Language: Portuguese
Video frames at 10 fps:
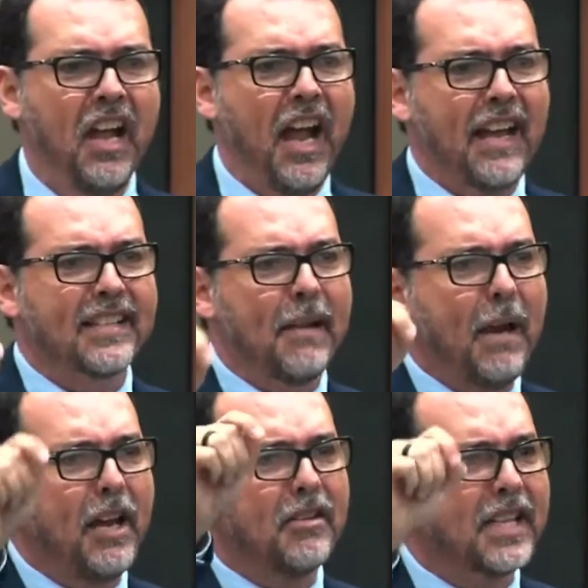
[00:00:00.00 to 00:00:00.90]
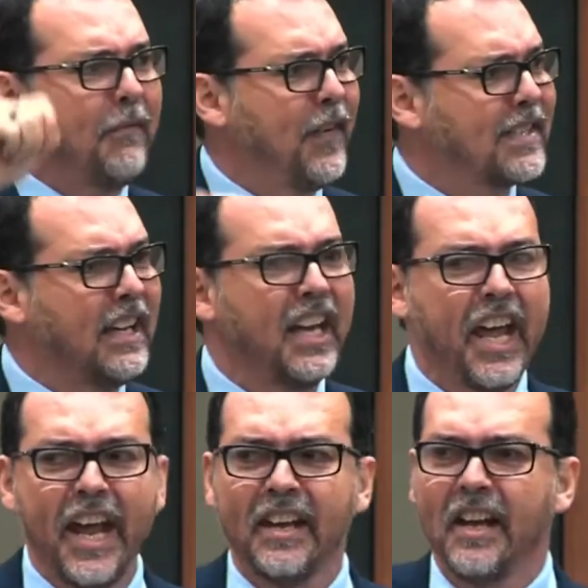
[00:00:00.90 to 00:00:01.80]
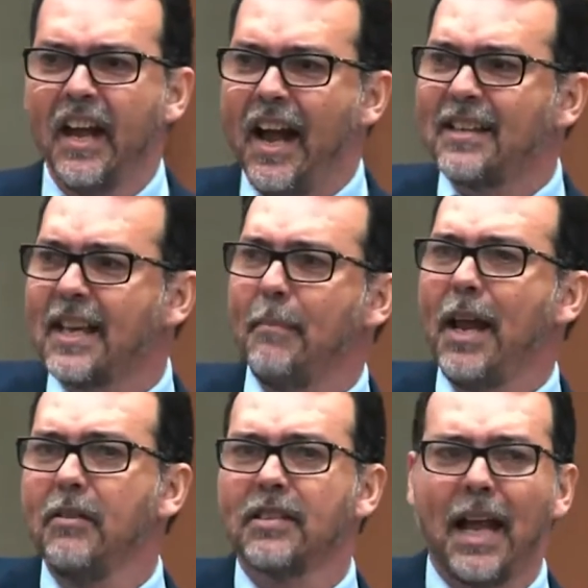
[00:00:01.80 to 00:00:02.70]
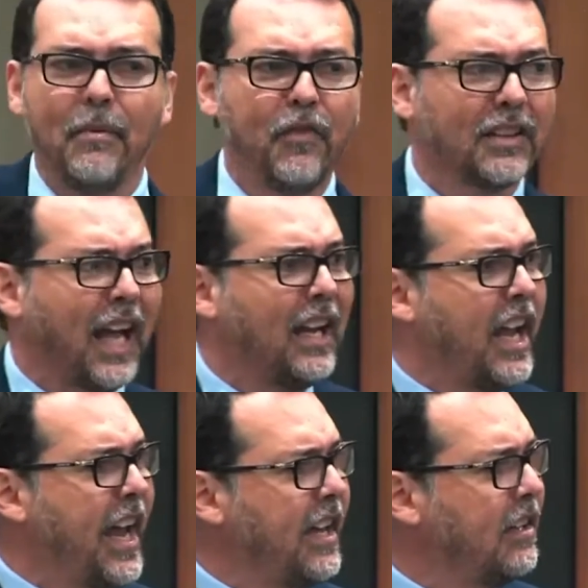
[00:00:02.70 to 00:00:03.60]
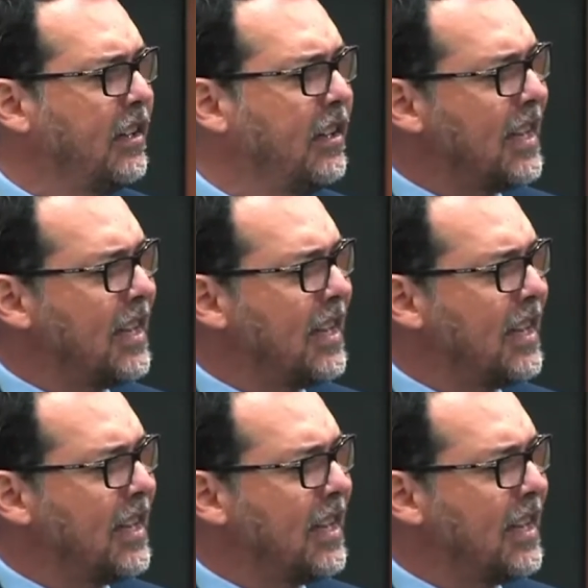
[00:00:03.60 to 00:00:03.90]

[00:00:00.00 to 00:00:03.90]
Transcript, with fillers: a Assembleia não sabe fazer lei, a Assembleia não sabe votar lei,